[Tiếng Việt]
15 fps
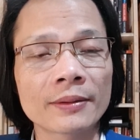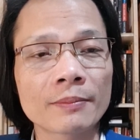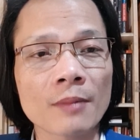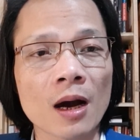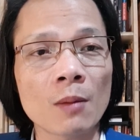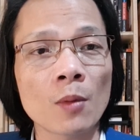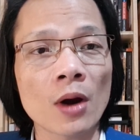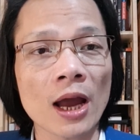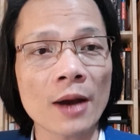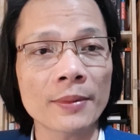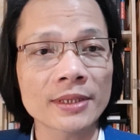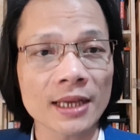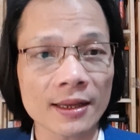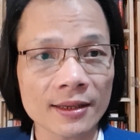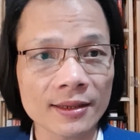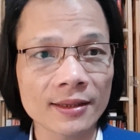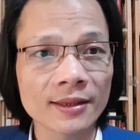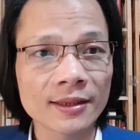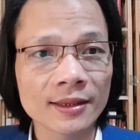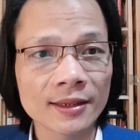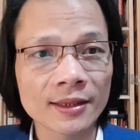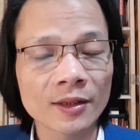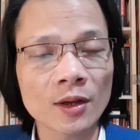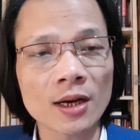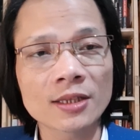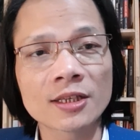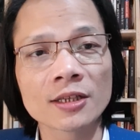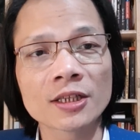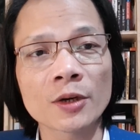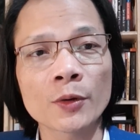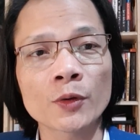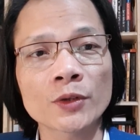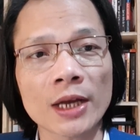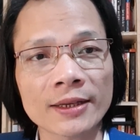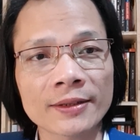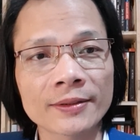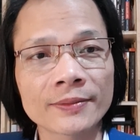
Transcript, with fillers: báo bố láo mất dạy, đó là Trường Châu Hữu Danh,